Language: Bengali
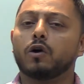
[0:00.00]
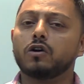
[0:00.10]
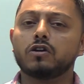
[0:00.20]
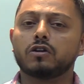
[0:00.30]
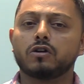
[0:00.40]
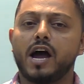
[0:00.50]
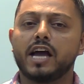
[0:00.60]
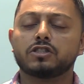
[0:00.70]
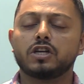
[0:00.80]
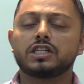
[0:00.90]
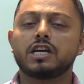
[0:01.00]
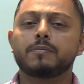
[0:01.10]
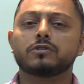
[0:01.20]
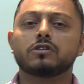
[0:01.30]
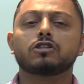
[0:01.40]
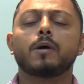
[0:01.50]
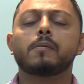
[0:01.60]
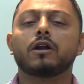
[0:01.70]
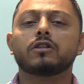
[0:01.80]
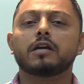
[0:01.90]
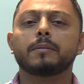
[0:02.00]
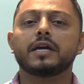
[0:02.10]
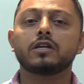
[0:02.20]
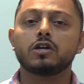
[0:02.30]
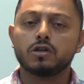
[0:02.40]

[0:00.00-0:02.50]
অন্য কোনো আয়োজনে সে পর্যন্ত সবাই ভালো থাকবেন